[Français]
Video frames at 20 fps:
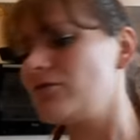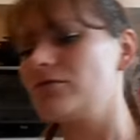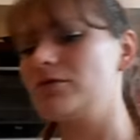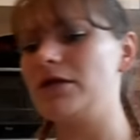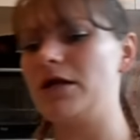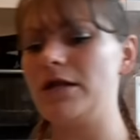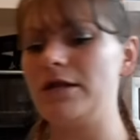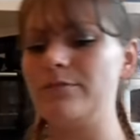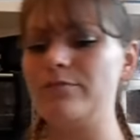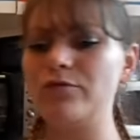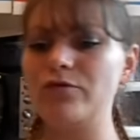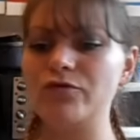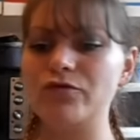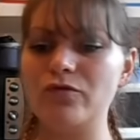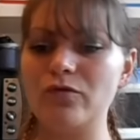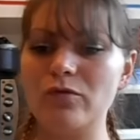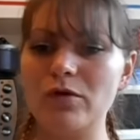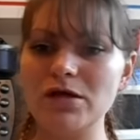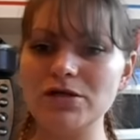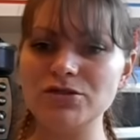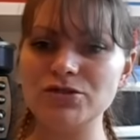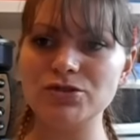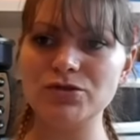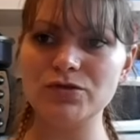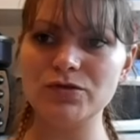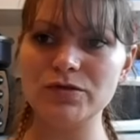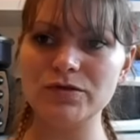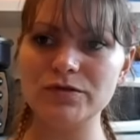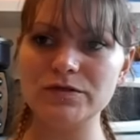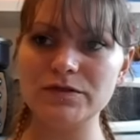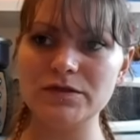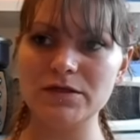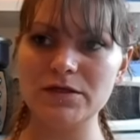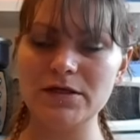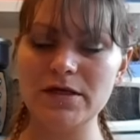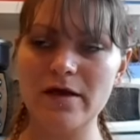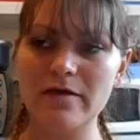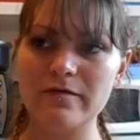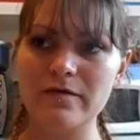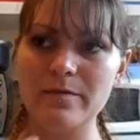On est allé pour trois choses.
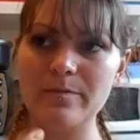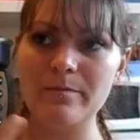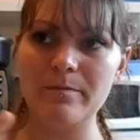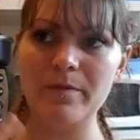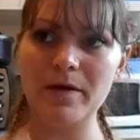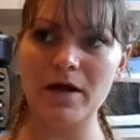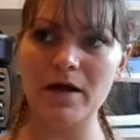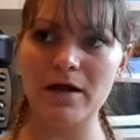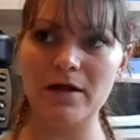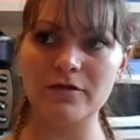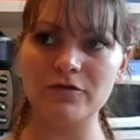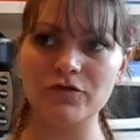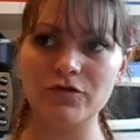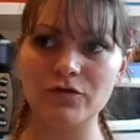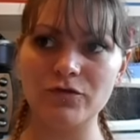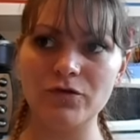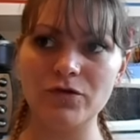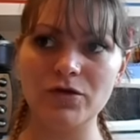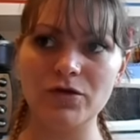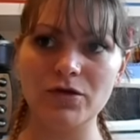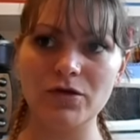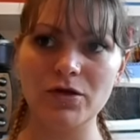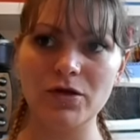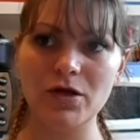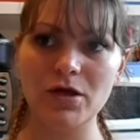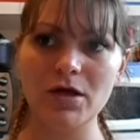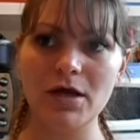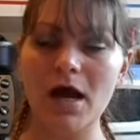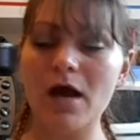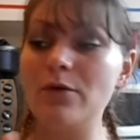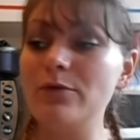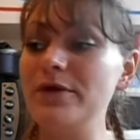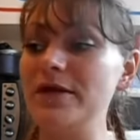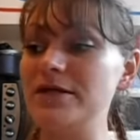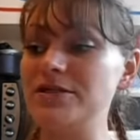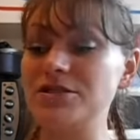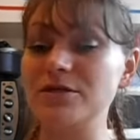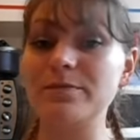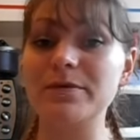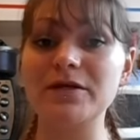Il n'y avait pas un truc. Ah oui,
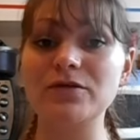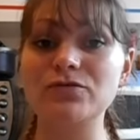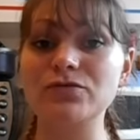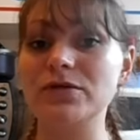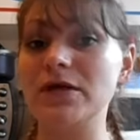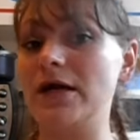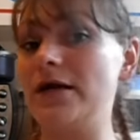et j'ai pris du